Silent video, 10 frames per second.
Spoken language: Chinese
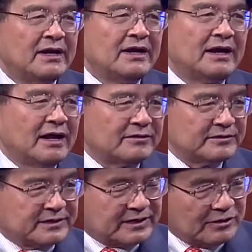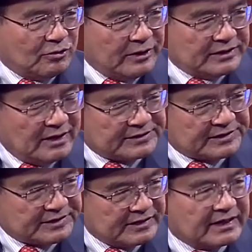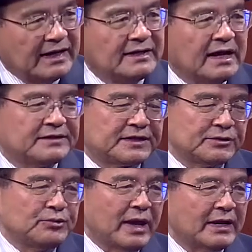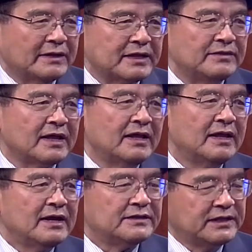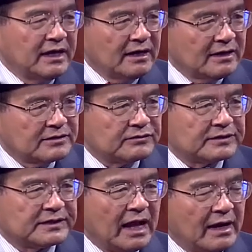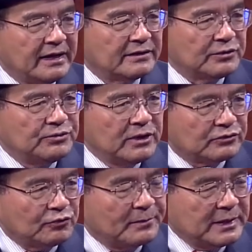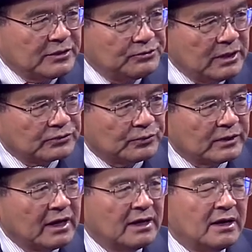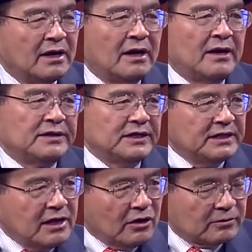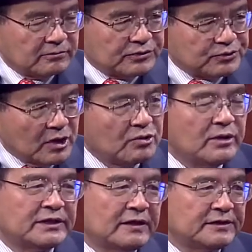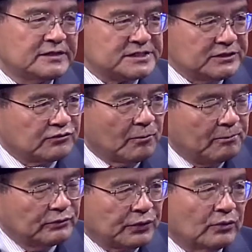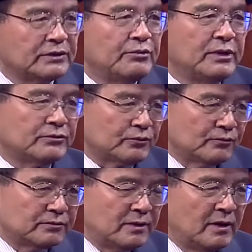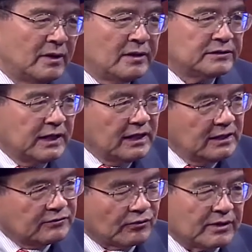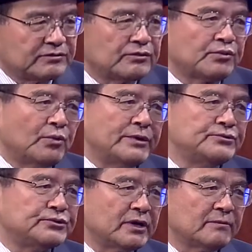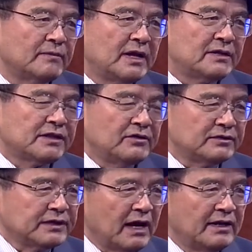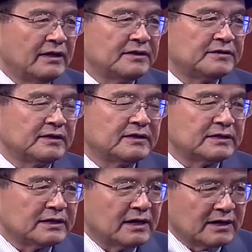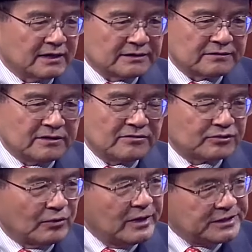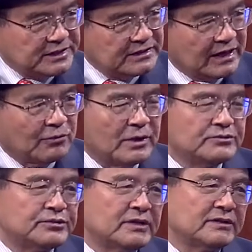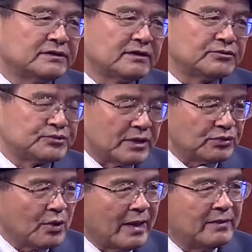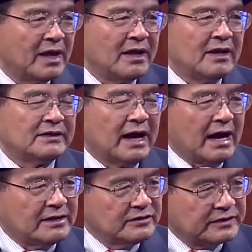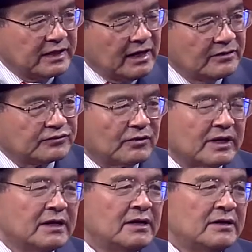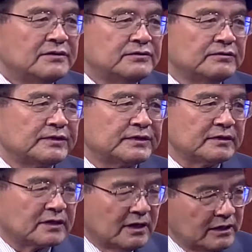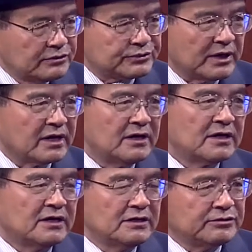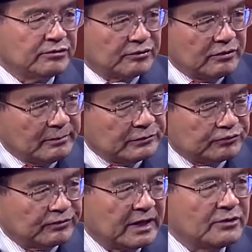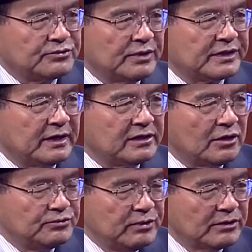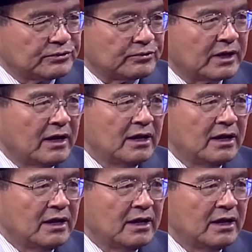呃，词汇词根啊、词源啊等等。第二呢，就是大量的阅读，并且阅读呢。一定要学会它这几种不同的阅读。第一种呢，就是文学，它有大量的这个啊所谓经典文学的这个选段。那还有第二种呢，就是科学。科学，所以我们主张学生呢要阅读呢，